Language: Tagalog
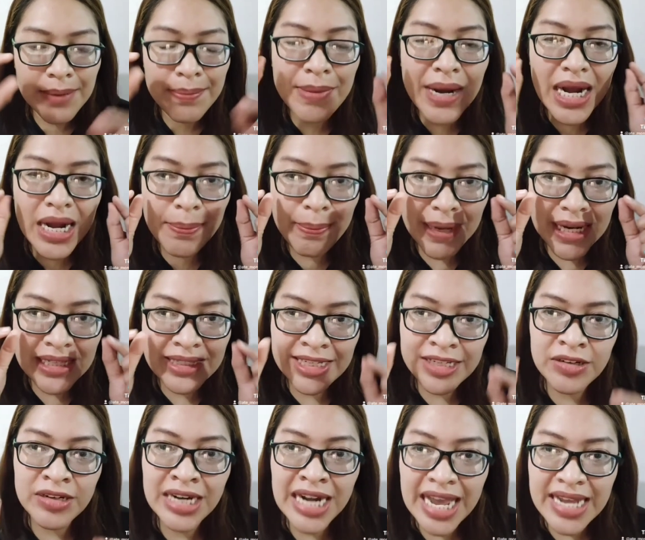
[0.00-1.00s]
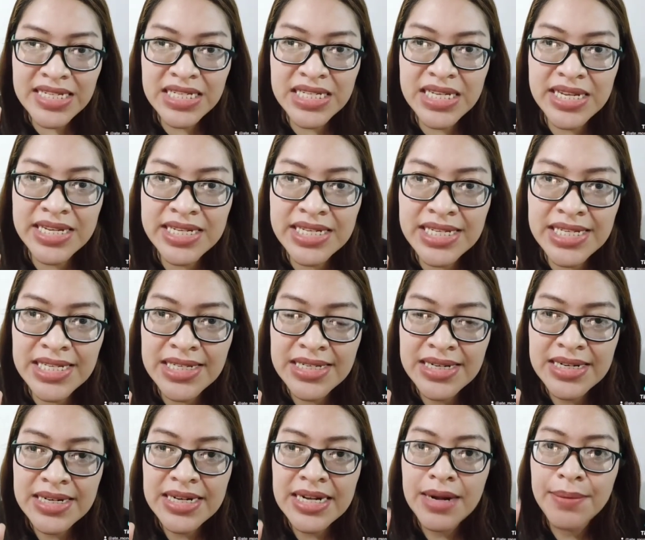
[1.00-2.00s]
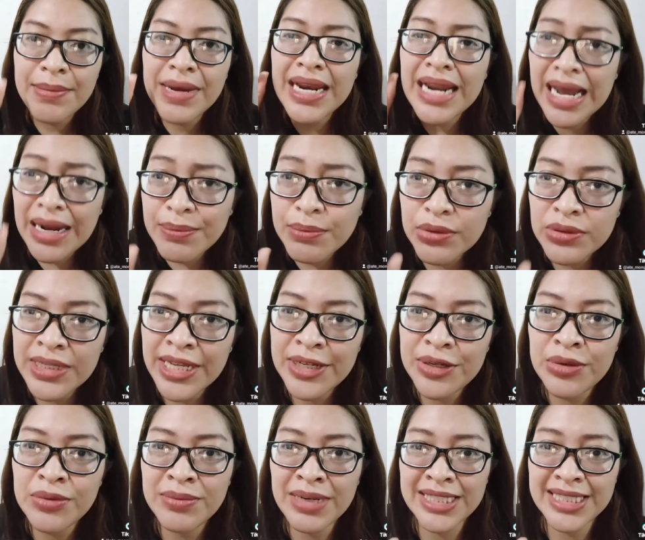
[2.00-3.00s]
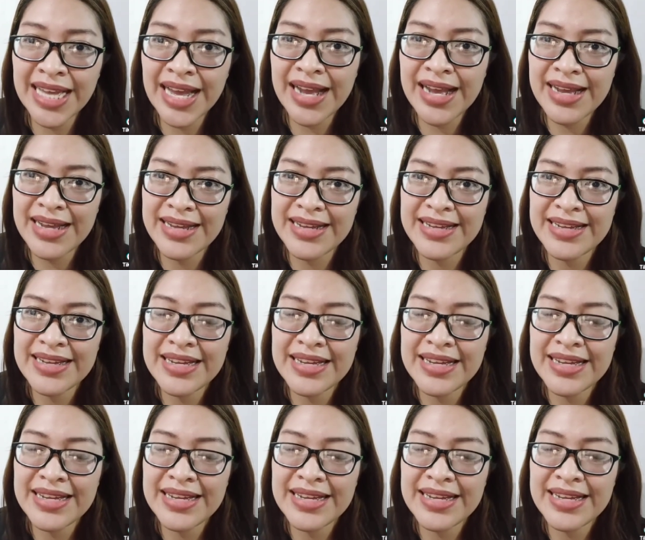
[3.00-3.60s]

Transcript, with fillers: makapal na yung glasses, malabo na yung mata.